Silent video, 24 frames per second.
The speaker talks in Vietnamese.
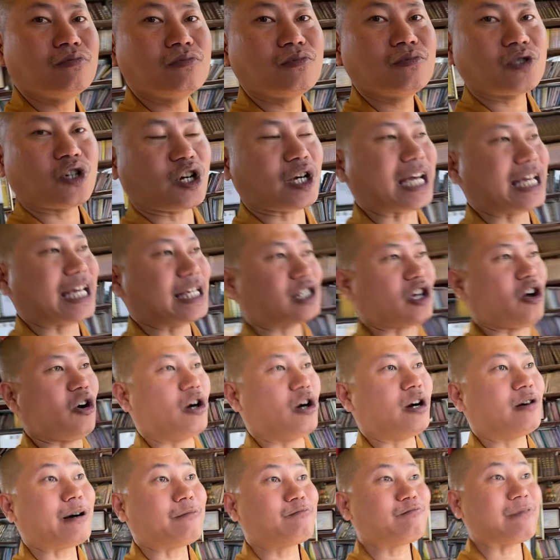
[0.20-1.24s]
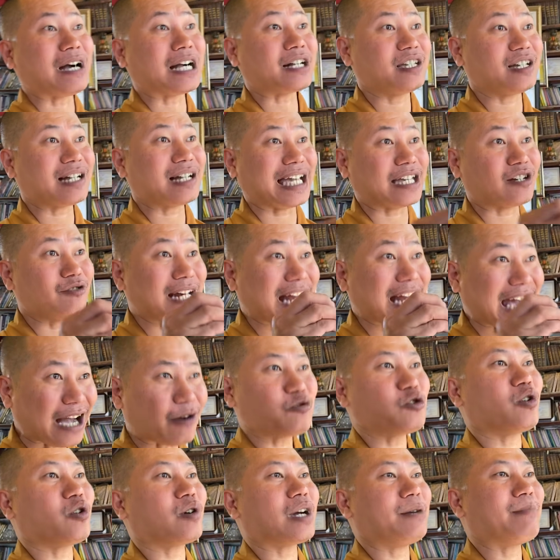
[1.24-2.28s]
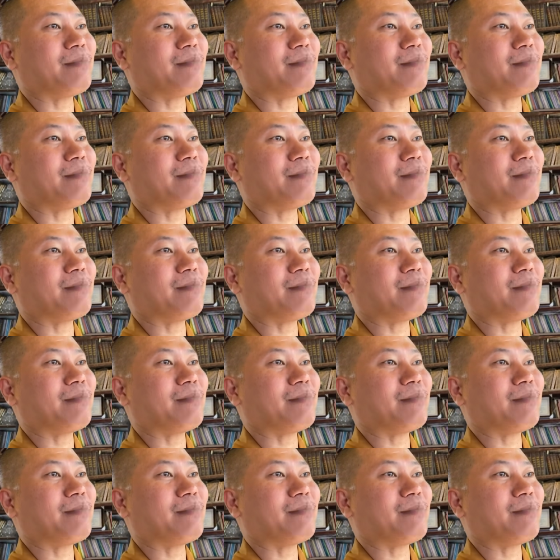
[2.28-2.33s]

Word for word: Rồi thầy soạn công văn gì thầy có đau vô cái